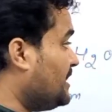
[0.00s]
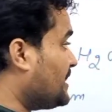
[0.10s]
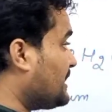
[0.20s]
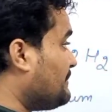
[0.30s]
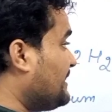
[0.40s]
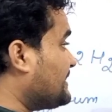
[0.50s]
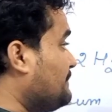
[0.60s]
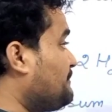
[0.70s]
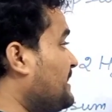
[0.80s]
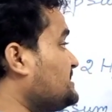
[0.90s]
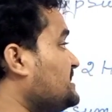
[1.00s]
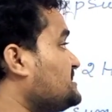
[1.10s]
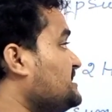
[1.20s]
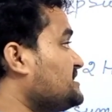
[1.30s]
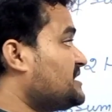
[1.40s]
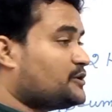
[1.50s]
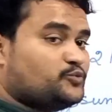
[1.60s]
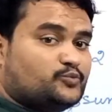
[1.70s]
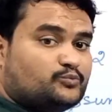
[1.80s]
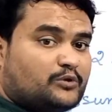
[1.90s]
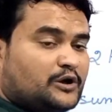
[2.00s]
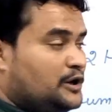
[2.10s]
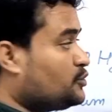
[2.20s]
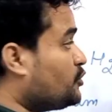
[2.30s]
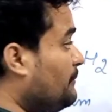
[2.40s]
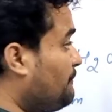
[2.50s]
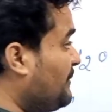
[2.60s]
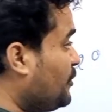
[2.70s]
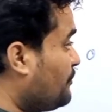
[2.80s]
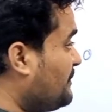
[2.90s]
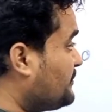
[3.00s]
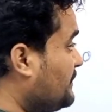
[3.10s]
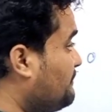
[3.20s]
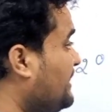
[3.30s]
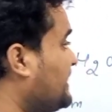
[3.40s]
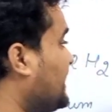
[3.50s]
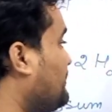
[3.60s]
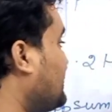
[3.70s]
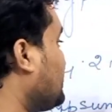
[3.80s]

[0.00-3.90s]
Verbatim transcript: अगर मैं टेम्परेचर चेंज कर दूं तो हम पीओपी से फिर क्या